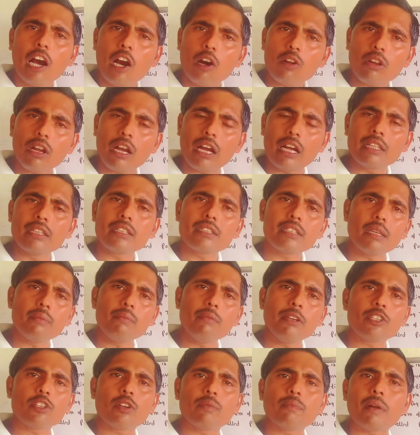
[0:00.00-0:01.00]
और
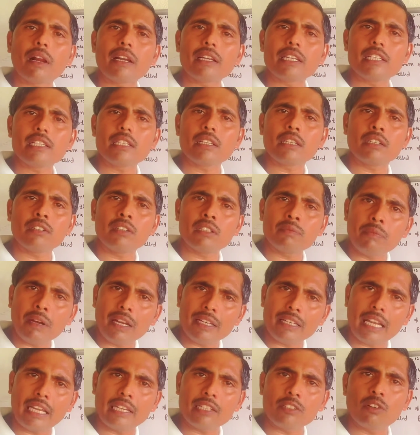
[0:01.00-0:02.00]
अंतिम में जो पार्टी
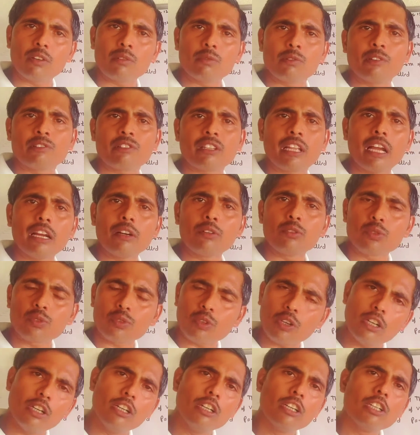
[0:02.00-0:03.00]
फाइनाइट वर्ब होता है
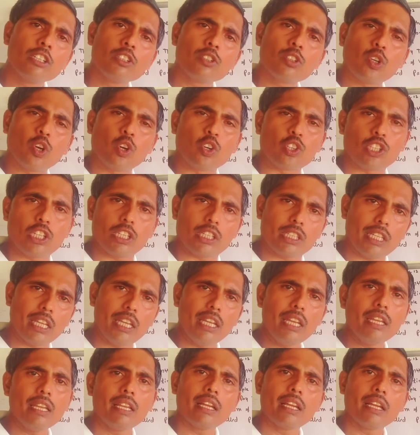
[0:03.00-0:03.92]
उसको छोड़ देते